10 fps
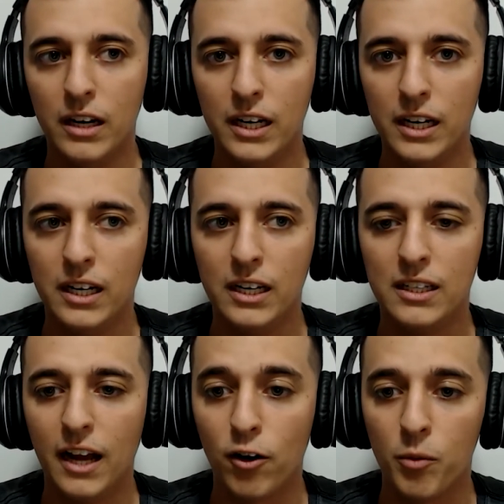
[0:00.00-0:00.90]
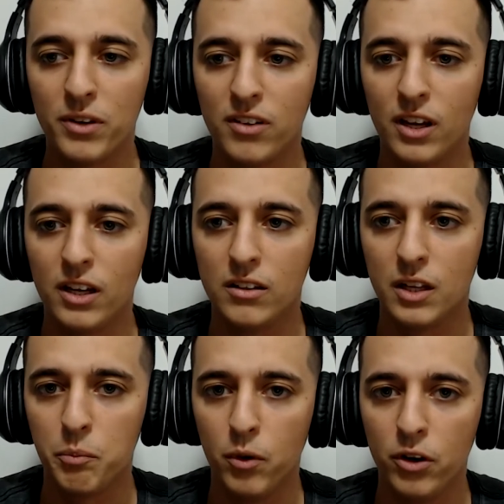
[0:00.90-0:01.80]
E daí eu comecei,
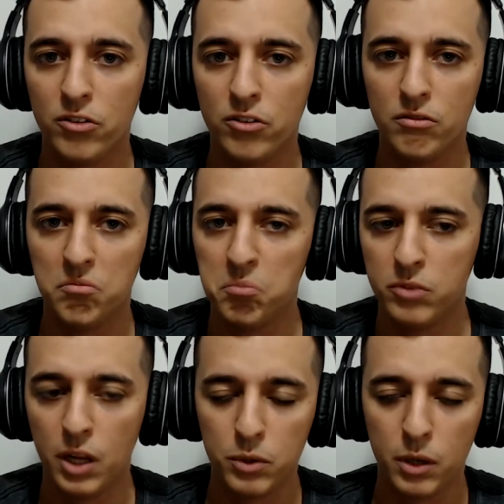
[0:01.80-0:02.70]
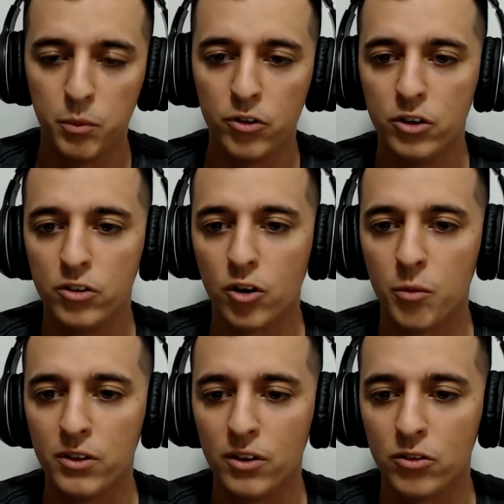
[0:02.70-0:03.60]
depois, um tempo depois disso, eu
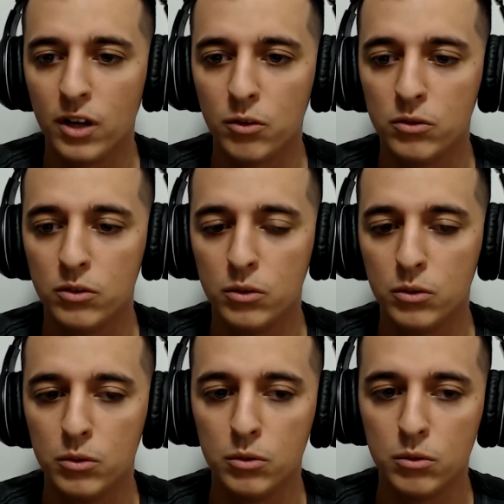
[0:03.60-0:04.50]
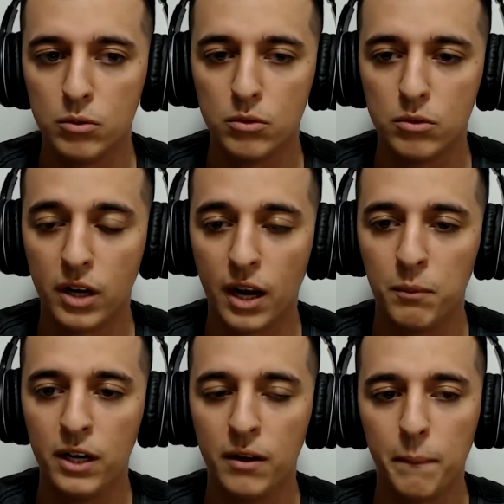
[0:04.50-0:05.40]
comecei a estudar no, no
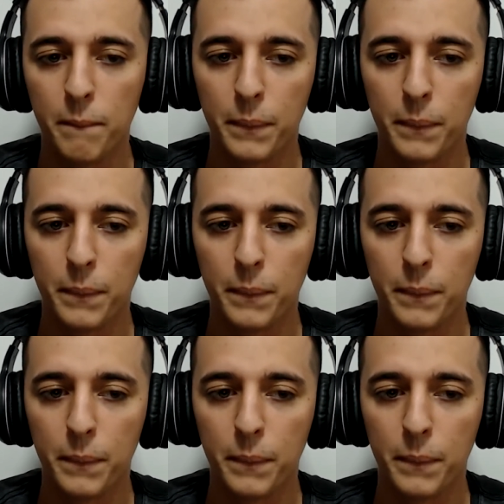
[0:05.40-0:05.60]
Cambly,